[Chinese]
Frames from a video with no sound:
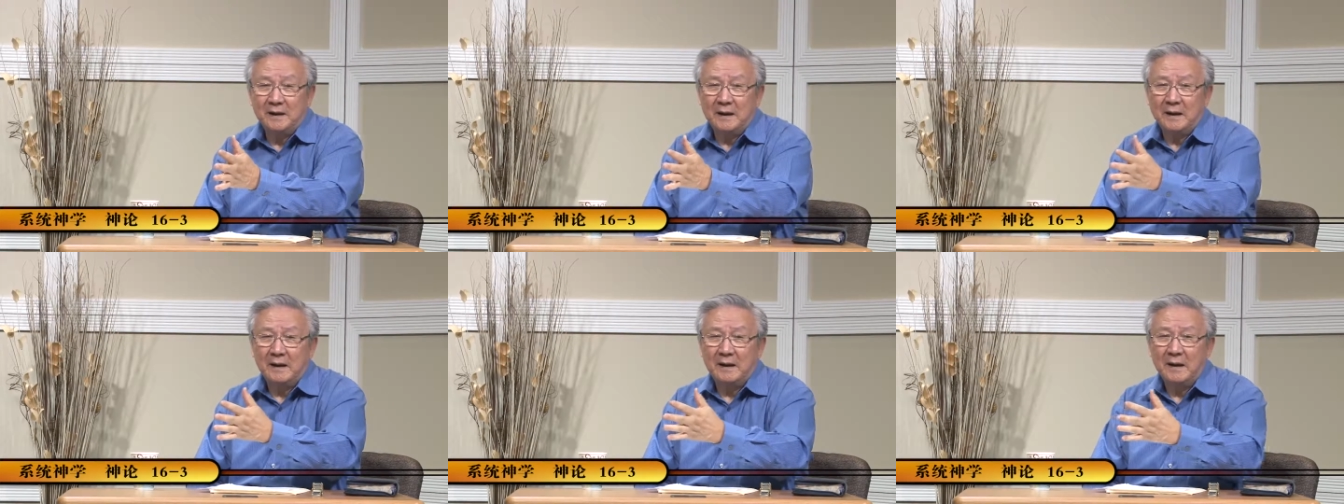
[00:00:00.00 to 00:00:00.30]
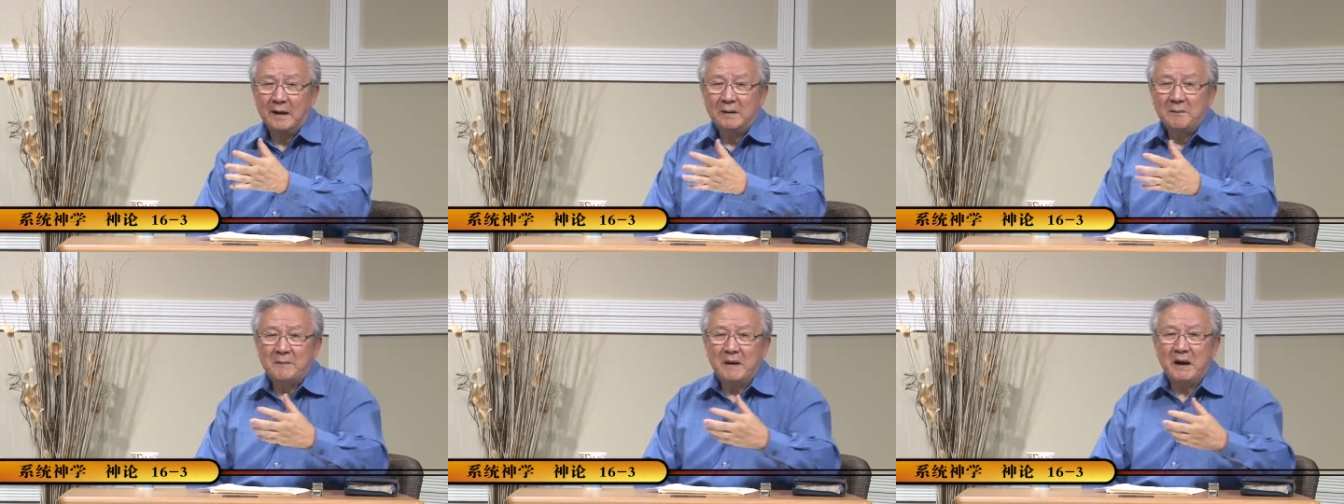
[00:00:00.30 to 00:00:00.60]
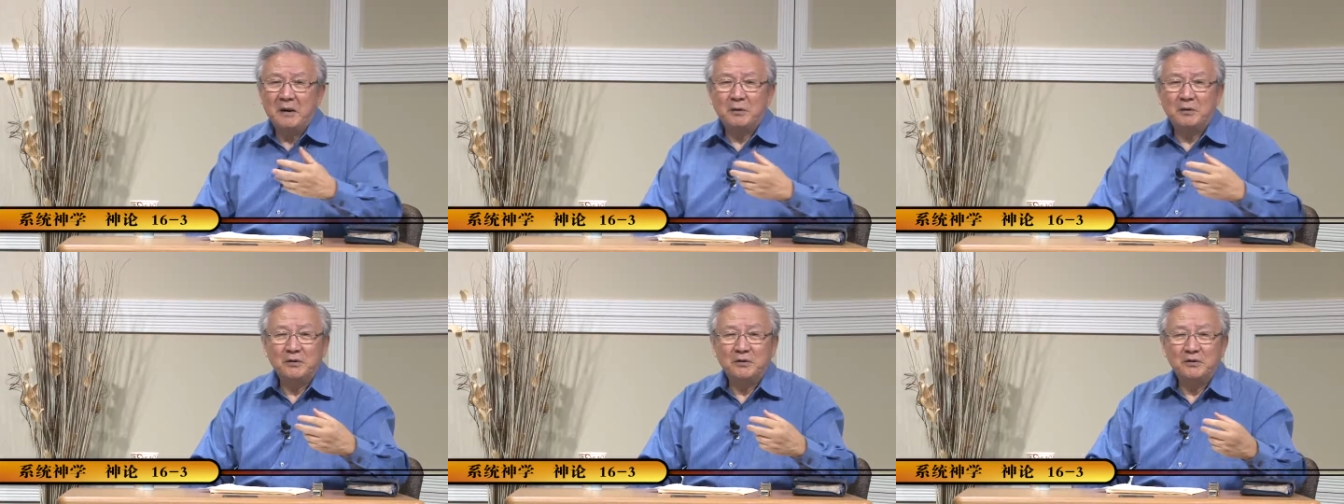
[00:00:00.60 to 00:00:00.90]

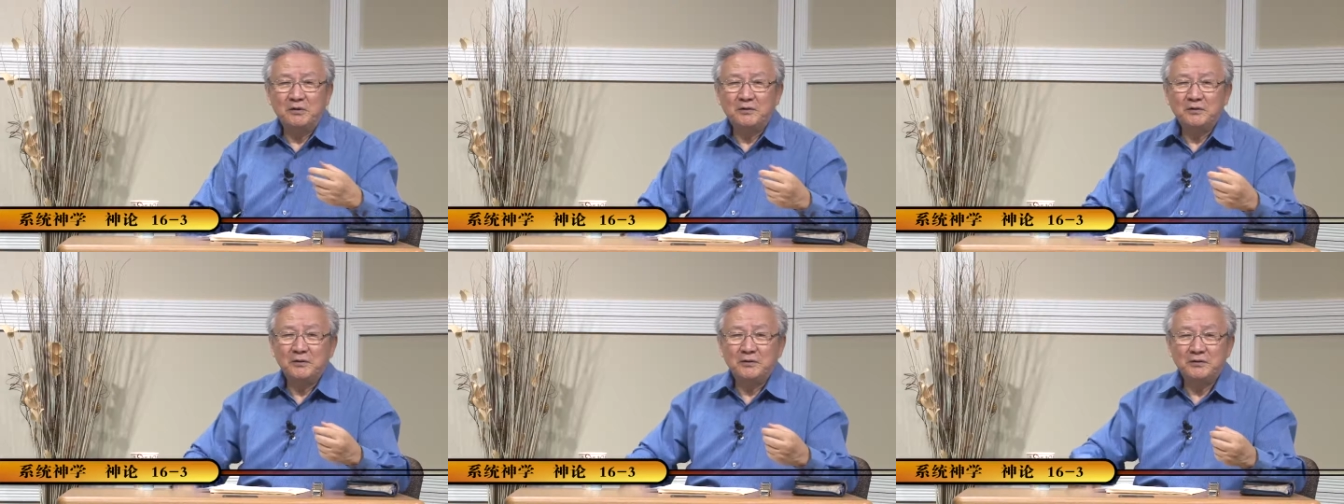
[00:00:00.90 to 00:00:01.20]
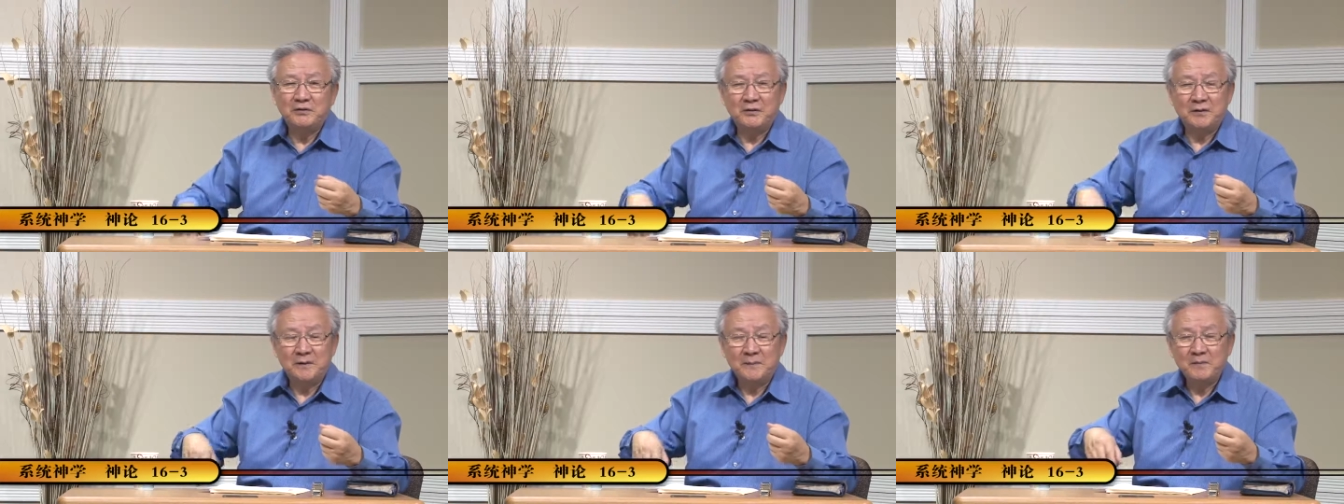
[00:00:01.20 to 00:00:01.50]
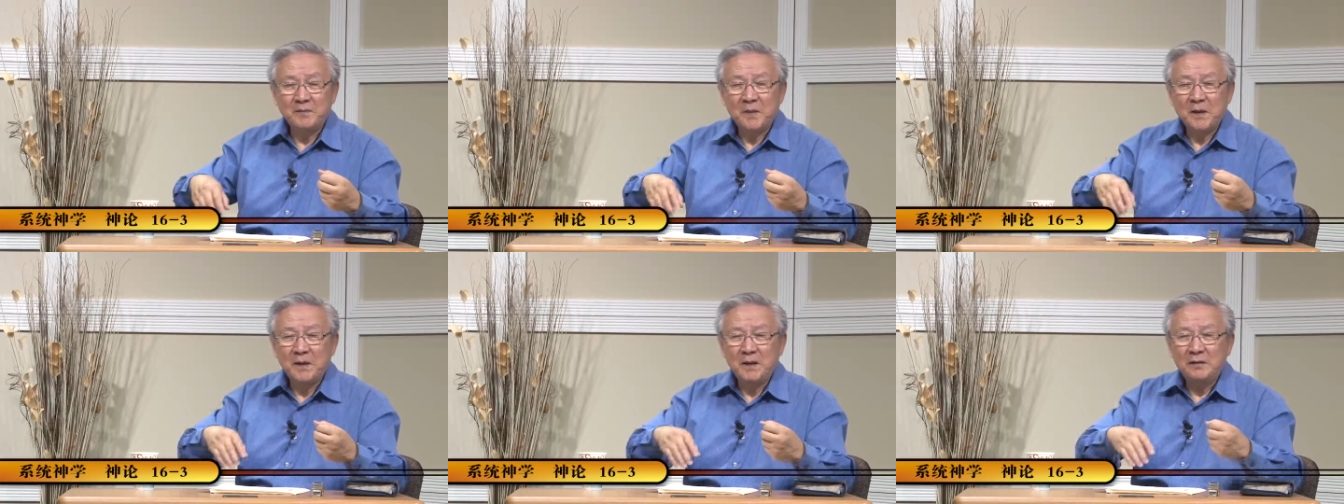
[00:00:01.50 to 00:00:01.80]
o k 就是说是
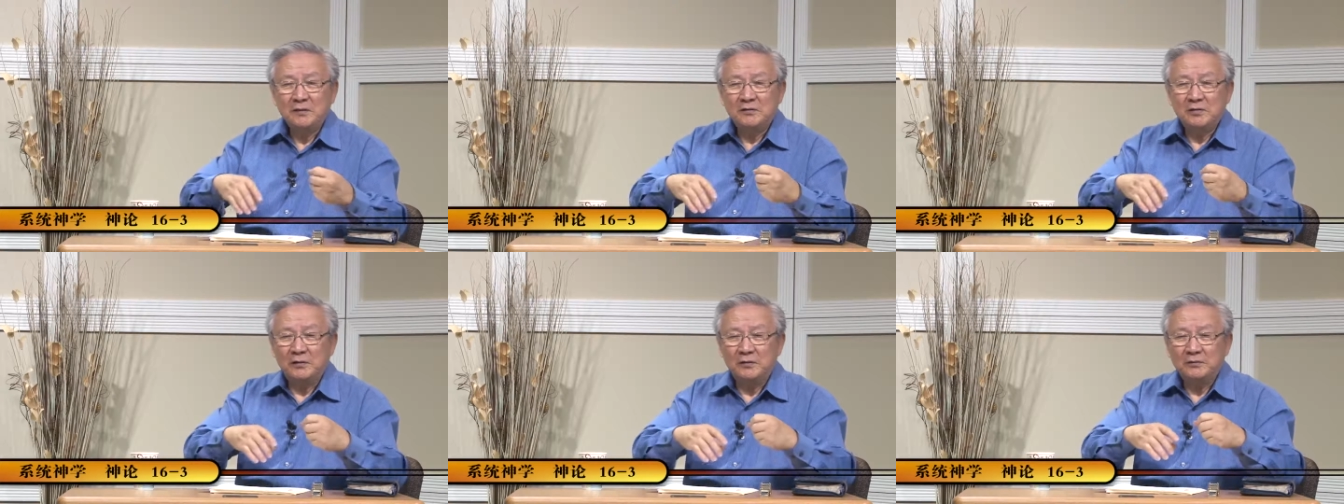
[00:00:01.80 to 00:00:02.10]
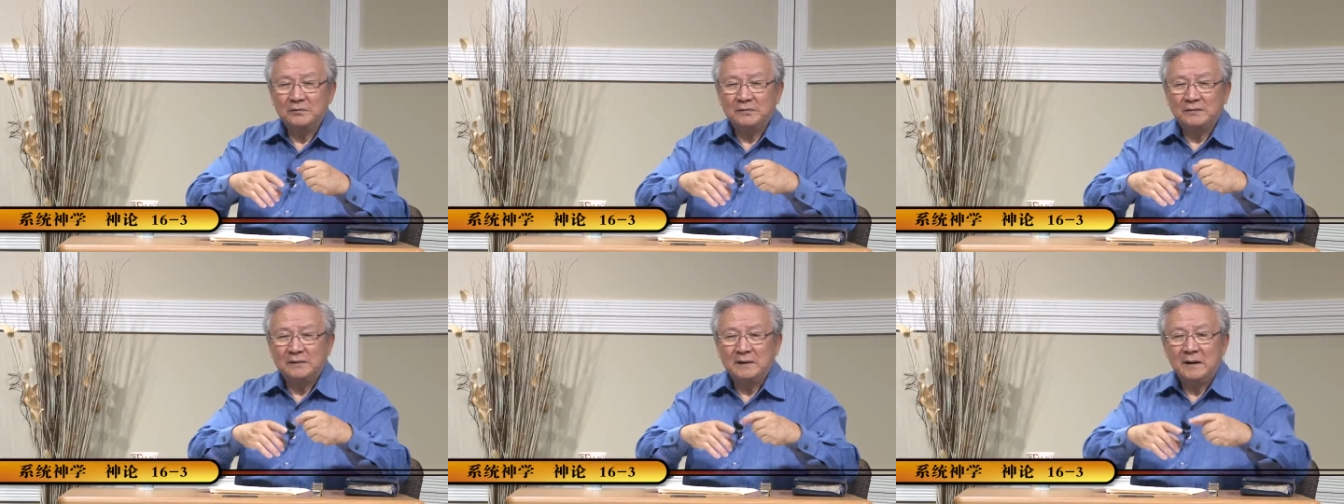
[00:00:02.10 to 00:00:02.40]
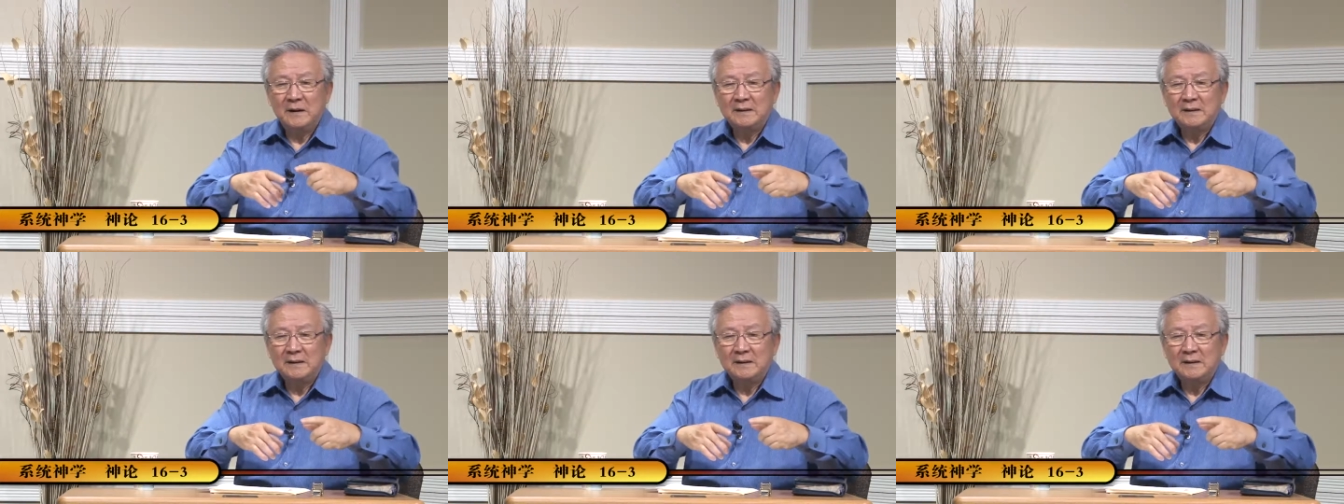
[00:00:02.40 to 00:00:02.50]
从